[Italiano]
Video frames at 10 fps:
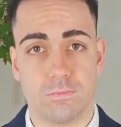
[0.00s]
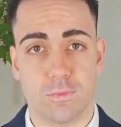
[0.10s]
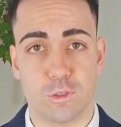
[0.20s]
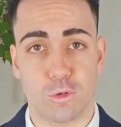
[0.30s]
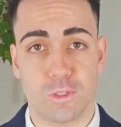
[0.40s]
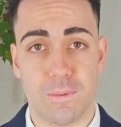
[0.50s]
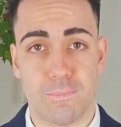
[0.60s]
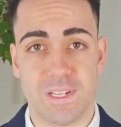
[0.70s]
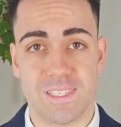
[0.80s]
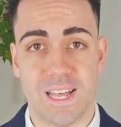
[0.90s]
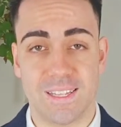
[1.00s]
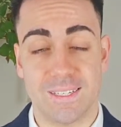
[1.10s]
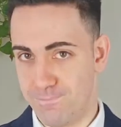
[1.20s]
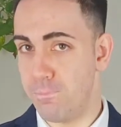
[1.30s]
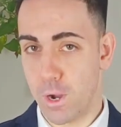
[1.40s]
ci sono sempre state.
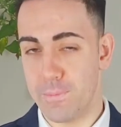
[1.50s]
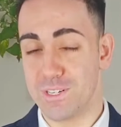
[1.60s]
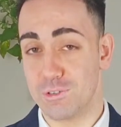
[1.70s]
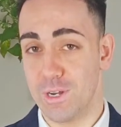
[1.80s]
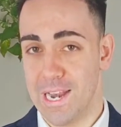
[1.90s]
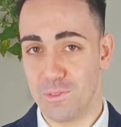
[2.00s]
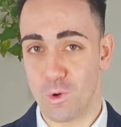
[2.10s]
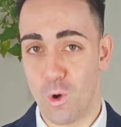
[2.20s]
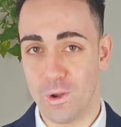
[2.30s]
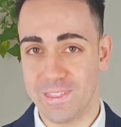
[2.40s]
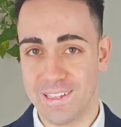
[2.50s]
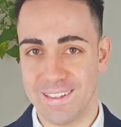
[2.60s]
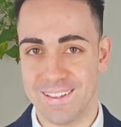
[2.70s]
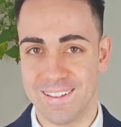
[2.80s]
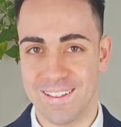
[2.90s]
Poche persone le hanno
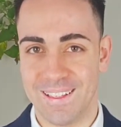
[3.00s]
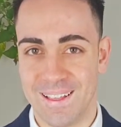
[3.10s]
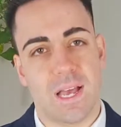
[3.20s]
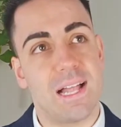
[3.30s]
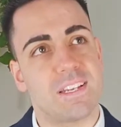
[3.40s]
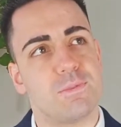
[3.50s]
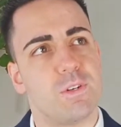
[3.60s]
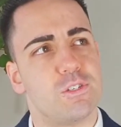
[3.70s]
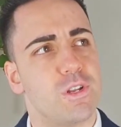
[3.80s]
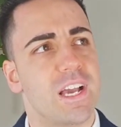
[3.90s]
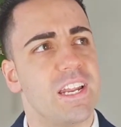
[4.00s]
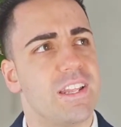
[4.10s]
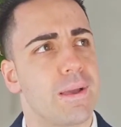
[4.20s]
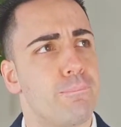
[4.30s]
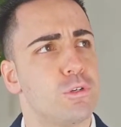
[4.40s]
colte. Altre espressioni
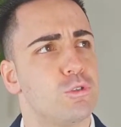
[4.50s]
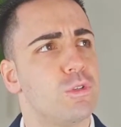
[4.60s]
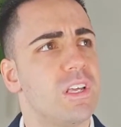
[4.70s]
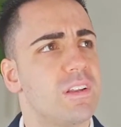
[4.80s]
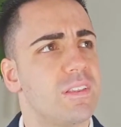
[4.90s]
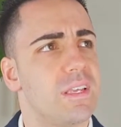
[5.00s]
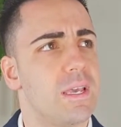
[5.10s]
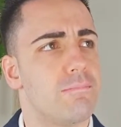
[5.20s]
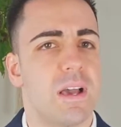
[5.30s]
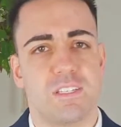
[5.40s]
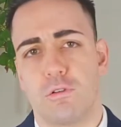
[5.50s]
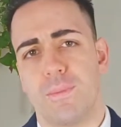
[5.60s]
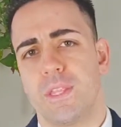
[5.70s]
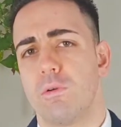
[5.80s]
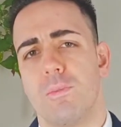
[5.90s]
carine che posso dirti, beh,
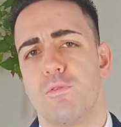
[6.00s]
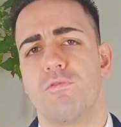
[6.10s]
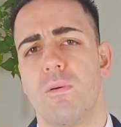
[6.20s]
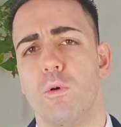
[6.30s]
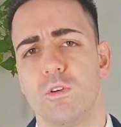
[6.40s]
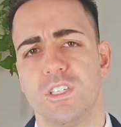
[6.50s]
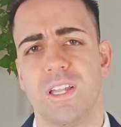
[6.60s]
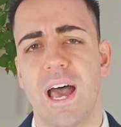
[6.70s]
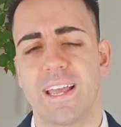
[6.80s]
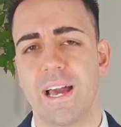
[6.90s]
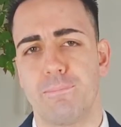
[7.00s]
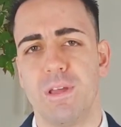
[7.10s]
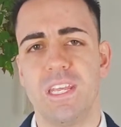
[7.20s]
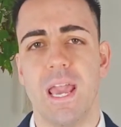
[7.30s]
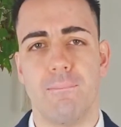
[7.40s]
sicuramente quelle più famose, dai,
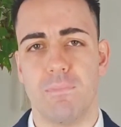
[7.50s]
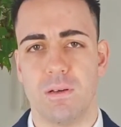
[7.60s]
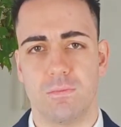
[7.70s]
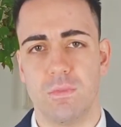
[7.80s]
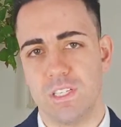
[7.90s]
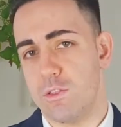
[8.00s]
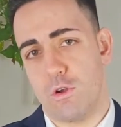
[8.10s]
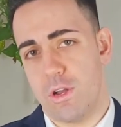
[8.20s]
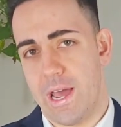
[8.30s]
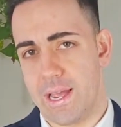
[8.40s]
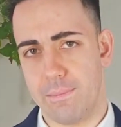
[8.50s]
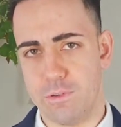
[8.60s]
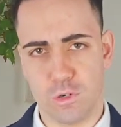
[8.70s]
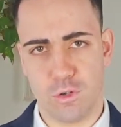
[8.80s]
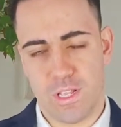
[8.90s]
Carpe Diem, questa non ha neanche
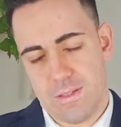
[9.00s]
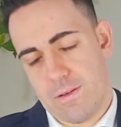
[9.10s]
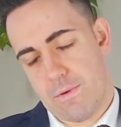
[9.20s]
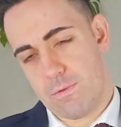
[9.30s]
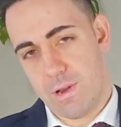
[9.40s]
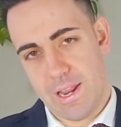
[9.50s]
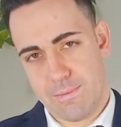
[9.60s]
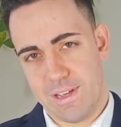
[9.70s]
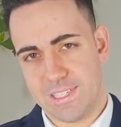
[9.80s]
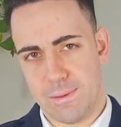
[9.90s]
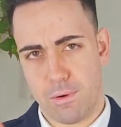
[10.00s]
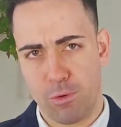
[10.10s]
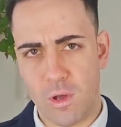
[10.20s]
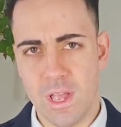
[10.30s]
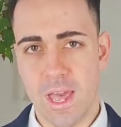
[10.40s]
bisogno di andare, però quella è rimasta
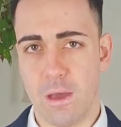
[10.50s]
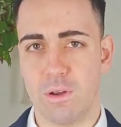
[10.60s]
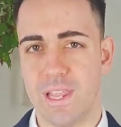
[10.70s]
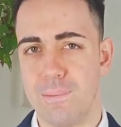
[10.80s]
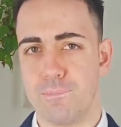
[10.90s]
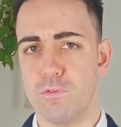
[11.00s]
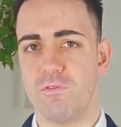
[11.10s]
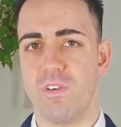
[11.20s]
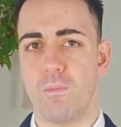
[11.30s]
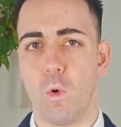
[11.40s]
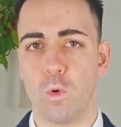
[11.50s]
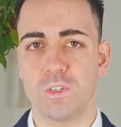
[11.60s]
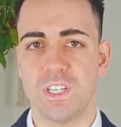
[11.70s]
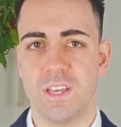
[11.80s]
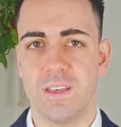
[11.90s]
proprio, è una delle più
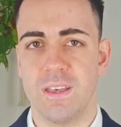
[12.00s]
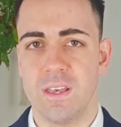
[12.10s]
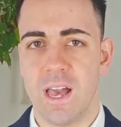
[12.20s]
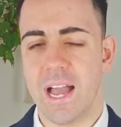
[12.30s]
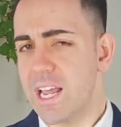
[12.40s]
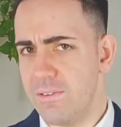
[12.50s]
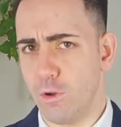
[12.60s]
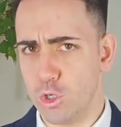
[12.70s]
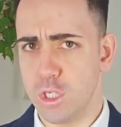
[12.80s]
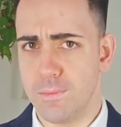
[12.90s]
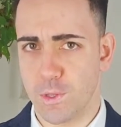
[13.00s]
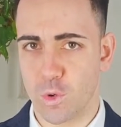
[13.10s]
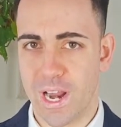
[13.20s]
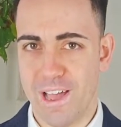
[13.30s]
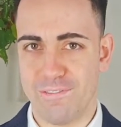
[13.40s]
famose, anche a livello
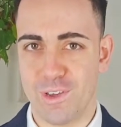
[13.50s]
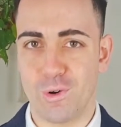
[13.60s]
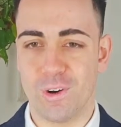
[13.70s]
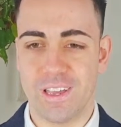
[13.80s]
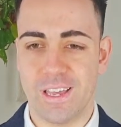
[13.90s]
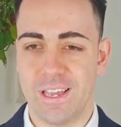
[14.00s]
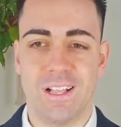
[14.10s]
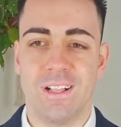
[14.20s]
cinematografico e